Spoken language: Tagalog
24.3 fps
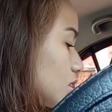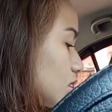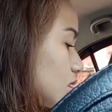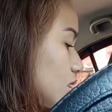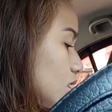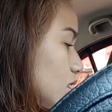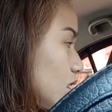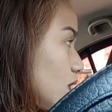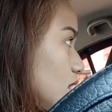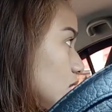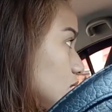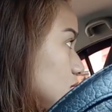
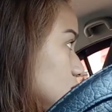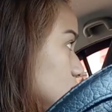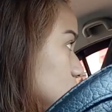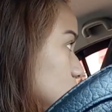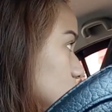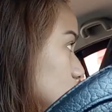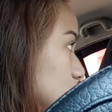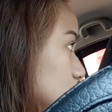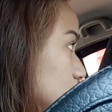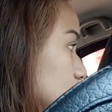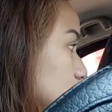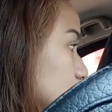
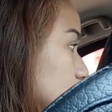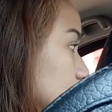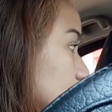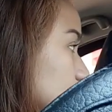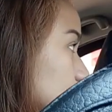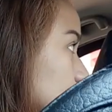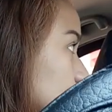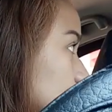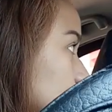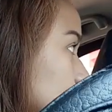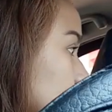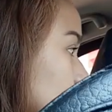
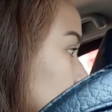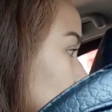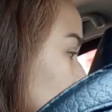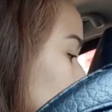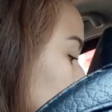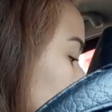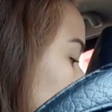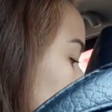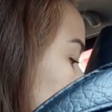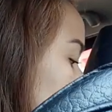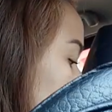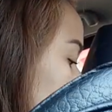Next.
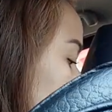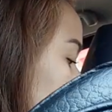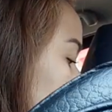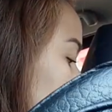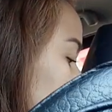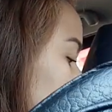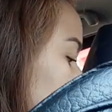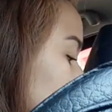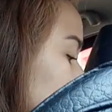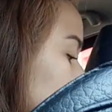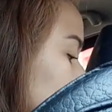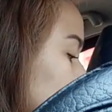
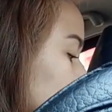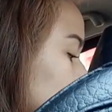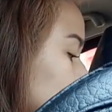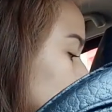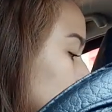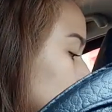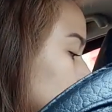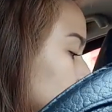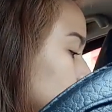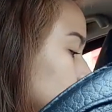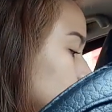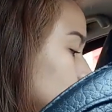
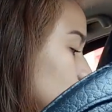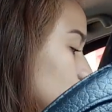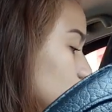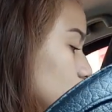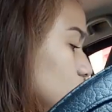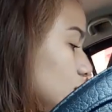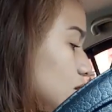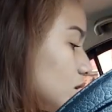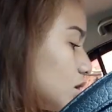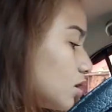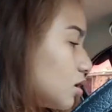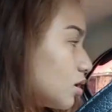
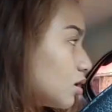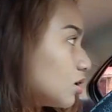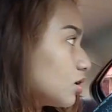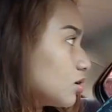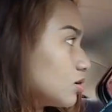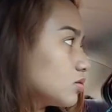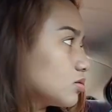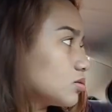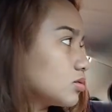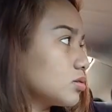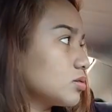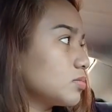Naiilang
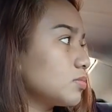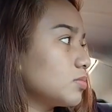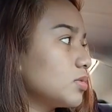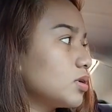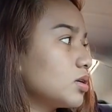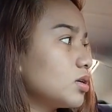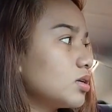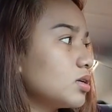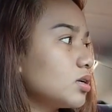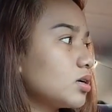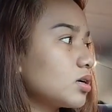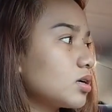ako sa
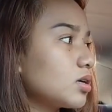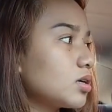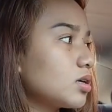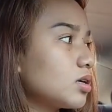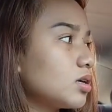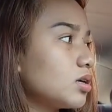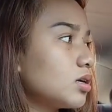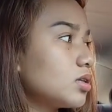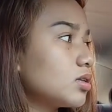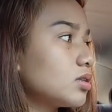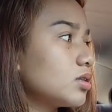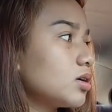mga
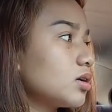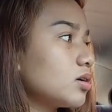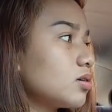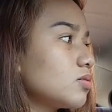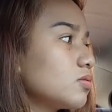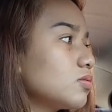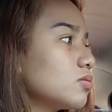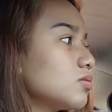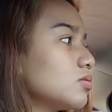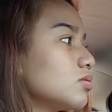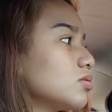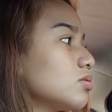nakikita
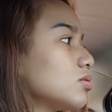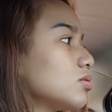ko.